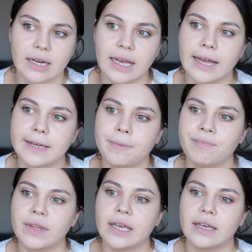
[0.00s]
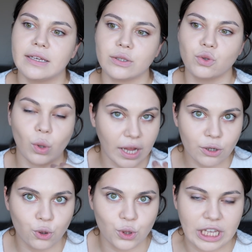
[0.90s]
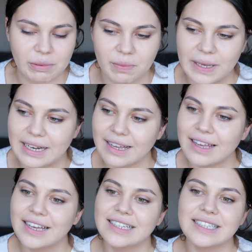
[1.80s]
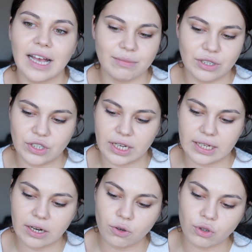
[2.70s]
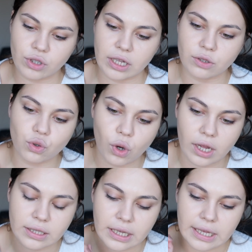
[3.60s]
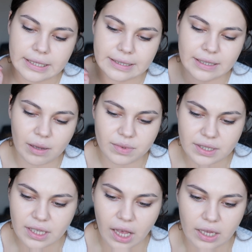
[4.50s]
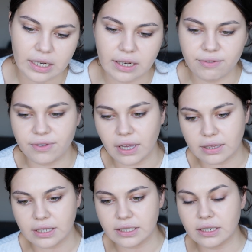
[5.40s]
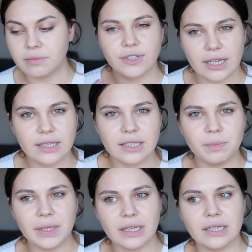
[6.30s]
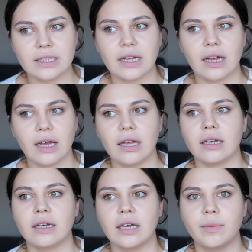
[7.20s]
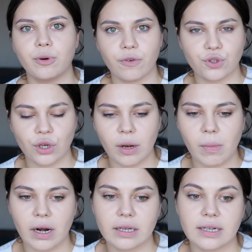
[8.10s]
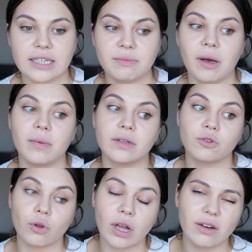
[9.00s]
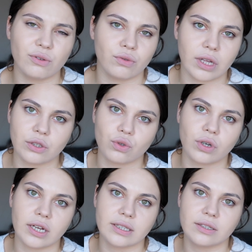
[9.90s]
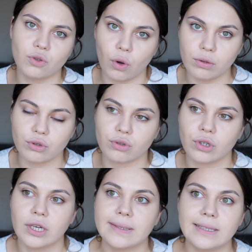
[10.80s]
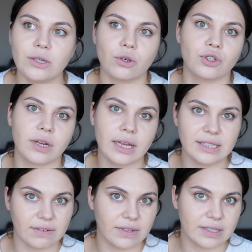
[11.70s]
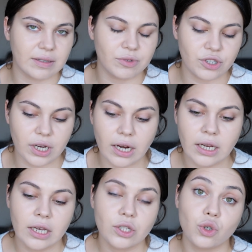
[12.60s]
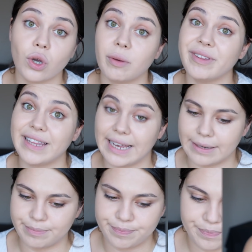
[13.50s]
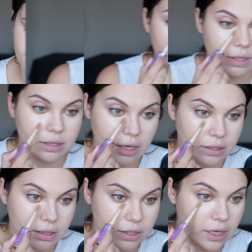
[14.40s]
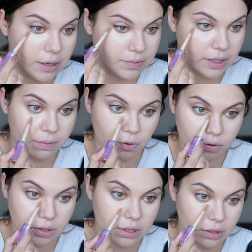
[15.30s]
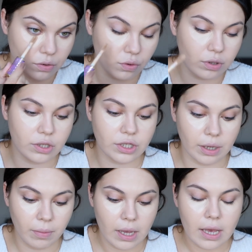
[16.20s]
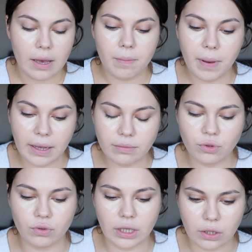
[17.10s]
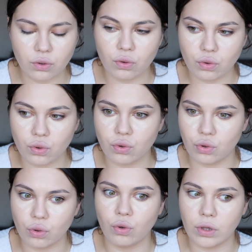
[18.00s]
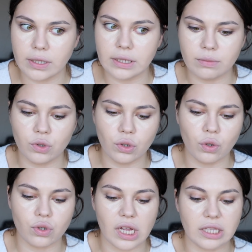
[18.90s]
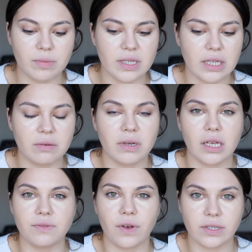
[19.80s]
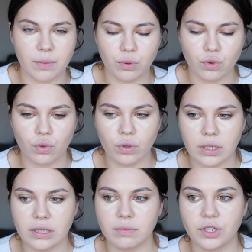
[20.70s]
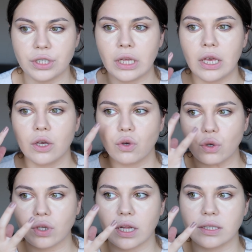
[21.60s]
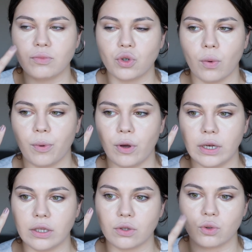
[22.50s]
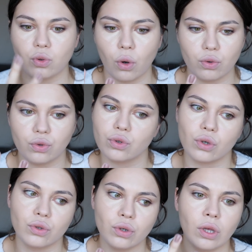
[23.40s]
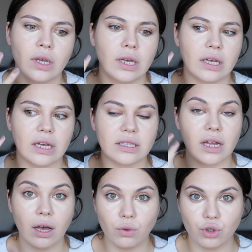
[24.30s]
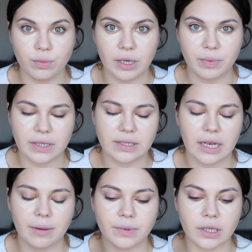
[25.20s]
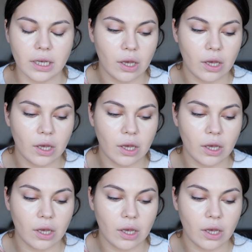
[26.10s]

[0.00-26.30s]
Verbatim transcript: Yani e, dolar kuru sebebiyle zam yiyecekler. O yüzden şu an zamsız haliyle fiyatları fiyatları bir tık daha e, profesyonel markalar gibi ama dolar kurundan sonra artık ne olur Dior Chanel seviyesinde mi çıkar çok emin değilim. Şimdi de tartan Shape Tape Concealer'ını kullanacağım. Ben bunu ilk sürdüğü uyguladığım gün gözaltıma sanırım biraz fazla pudra uyguladığım için gözaltım çok böyle tok duruyordu. Ee, daha kuru bir yapıya sahipti.